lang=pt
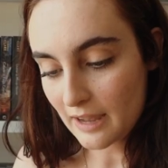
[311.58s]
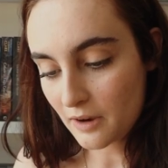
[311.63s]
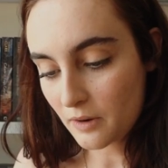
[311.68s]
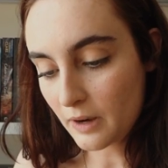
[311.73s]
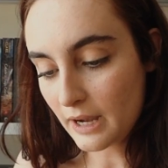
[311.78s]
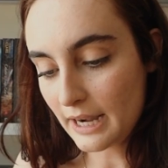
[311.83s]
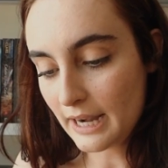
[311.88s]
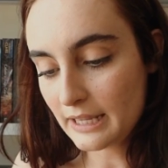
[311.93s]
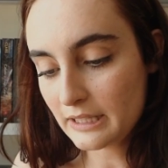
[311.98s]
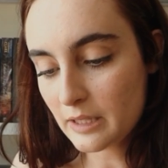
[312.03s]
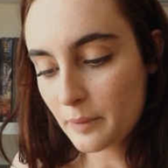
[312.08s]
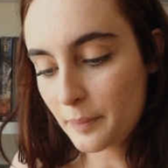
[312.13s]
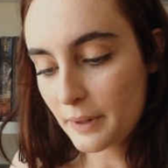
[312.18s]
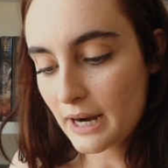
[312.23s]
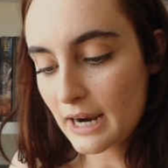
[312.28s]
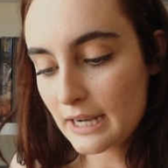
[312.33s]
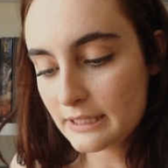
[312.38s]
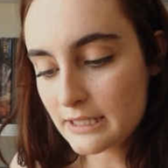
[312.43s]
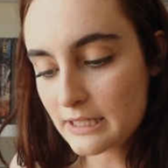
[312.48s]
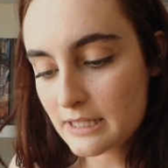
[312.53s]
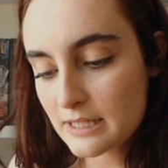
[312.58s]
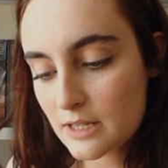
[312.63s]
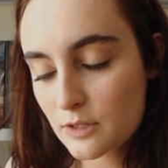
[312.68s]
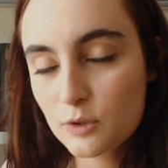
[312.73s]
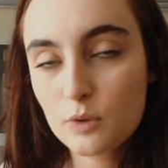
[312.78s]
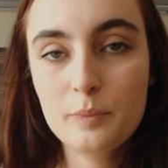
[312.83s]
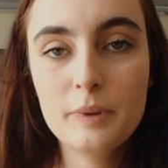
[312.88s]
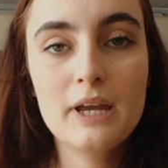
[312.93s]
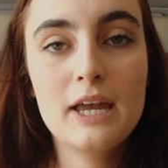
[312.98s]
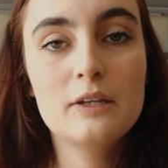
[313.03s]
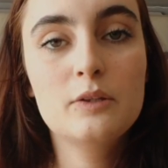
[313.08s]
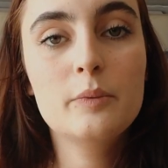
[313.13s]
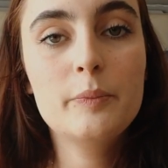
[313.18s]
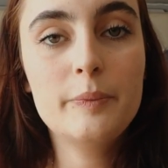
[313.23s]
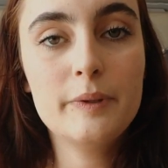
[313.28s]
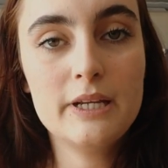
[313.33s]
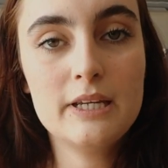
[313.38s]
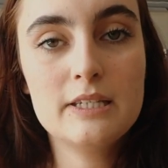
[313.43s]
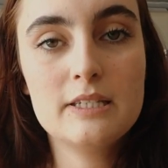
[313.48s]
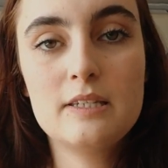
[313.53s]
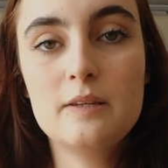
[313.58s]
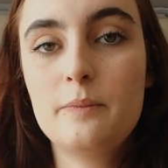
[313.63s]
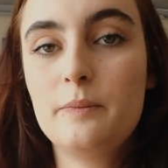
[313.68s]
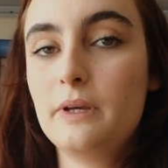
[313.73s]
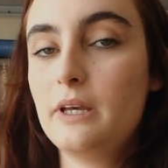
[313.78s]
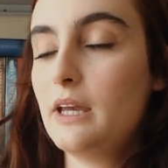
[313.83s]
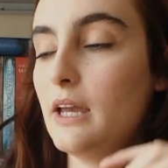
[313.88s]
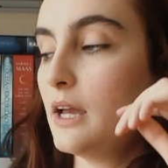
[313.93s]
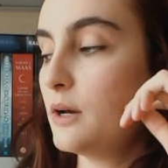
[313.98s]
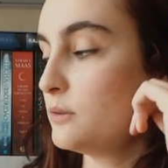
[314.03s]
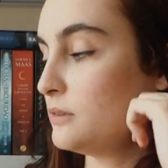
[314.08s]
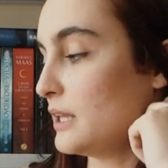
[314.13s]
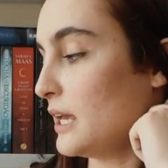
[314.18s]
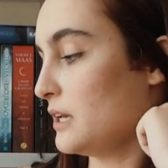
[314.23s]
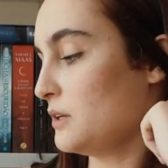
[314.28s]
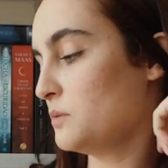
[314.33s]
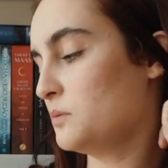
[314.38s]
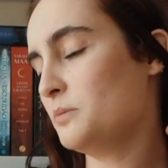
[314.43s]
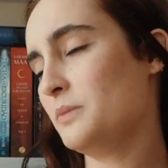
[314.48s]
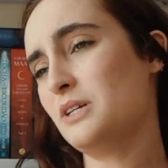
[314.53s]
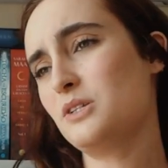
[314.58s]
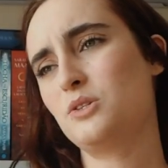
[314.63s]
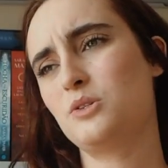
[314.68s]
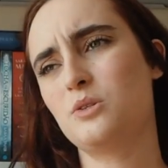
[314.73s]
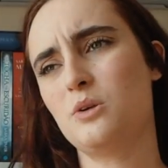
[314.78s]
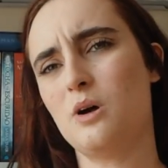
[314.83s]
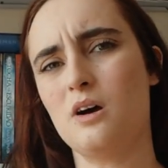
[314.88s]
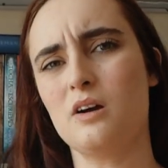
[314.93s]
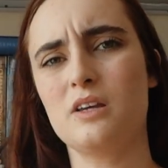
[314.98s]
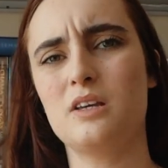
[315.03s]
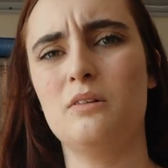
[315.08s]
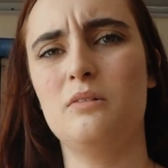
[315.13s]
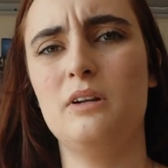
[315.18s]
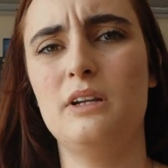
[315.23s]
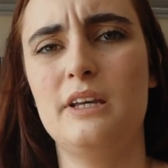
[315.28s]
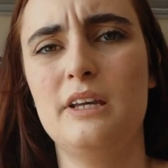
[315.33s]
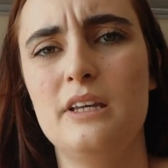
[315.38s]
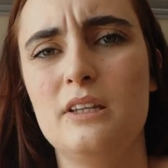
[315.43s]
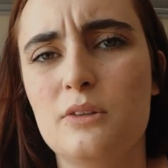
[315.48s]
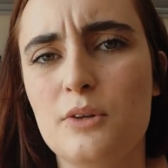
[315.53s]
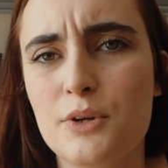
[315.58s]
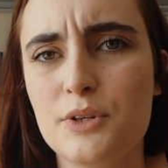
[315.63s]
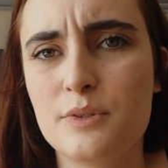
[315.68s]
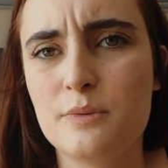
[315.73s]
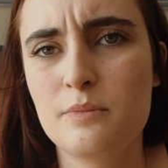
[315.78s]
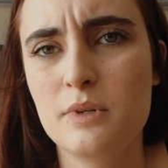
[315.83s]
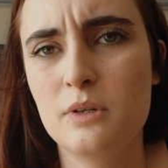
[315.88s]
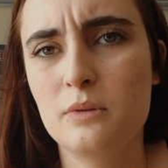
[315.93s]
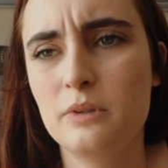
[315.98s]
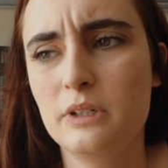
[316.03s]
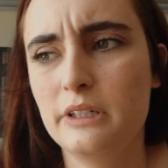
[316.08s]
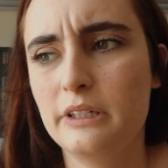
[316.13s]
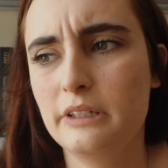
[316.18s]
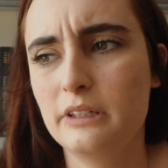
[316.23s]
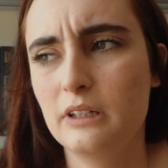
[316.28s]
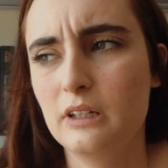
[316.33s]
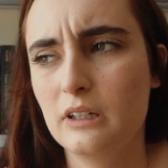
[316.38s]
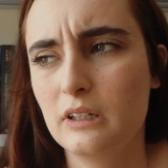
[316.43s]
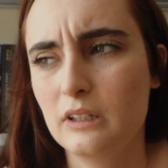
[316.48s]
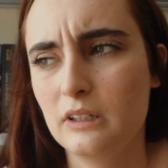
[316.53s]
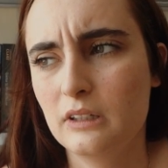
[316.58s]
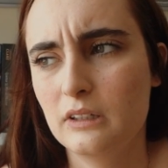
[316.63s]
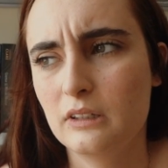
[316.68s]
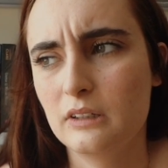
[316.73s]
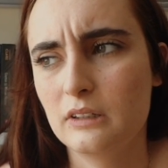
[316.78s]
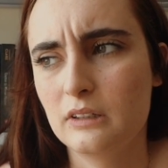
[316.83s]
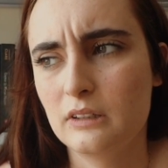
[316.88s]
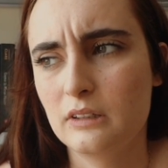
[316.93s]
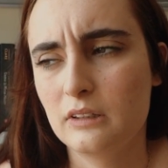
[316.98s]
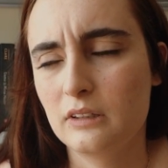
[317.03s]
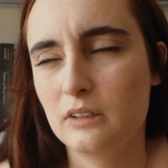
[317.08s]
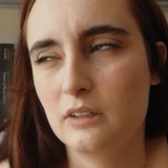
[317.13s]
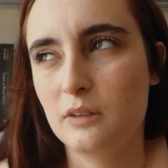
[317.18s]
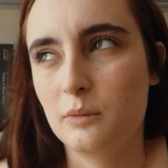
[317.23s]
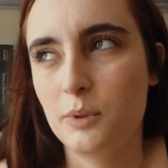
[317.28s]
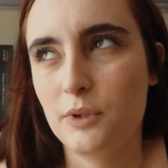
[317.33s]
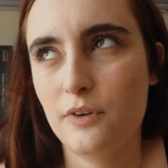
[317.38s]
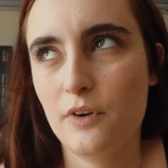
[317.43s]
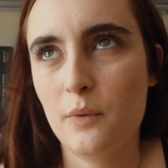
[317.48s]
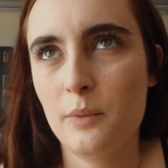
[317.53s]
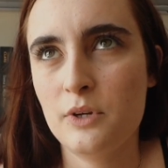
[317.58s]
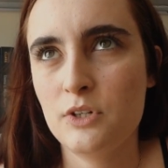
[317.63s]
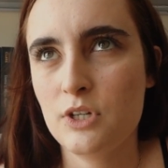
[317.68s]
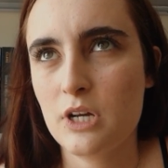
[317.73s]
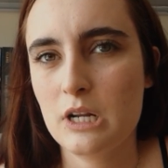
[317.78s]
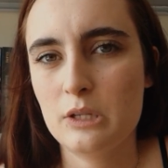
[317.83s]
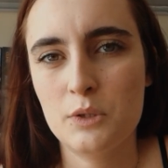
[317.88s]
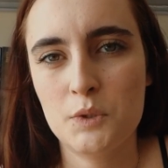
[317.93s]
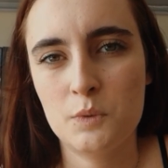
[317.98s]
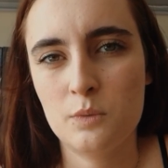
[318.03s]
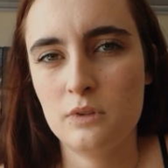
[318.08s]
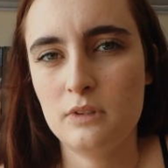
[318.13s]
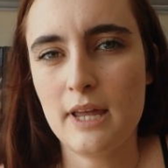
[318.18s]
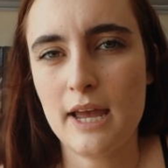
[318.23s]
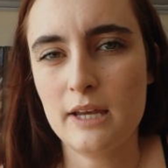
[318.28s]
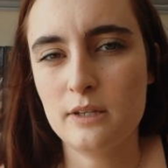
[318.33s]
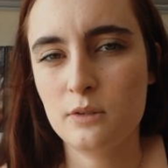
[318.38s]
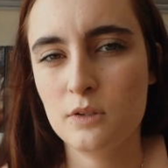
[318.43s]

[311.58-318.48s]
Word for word: 40 para cada edição do Pequeno Príncipe. Eu tenho uma só que eu li em 2000 e Provavelmente era 2010,